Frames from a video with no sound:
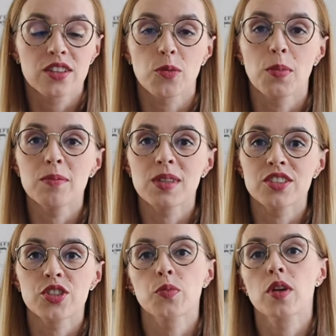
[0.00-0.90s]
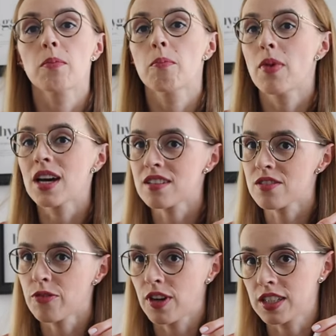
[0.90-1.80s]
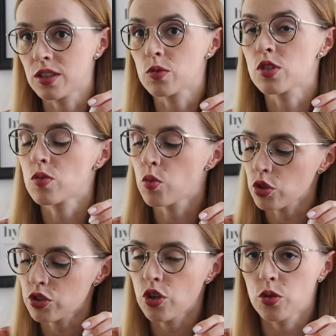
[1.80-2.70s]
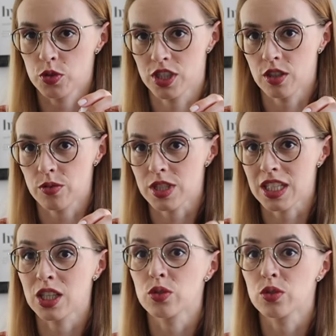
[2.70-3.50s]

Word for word: to mam dla Ciebie bardzo fajną, słodką przekąskę,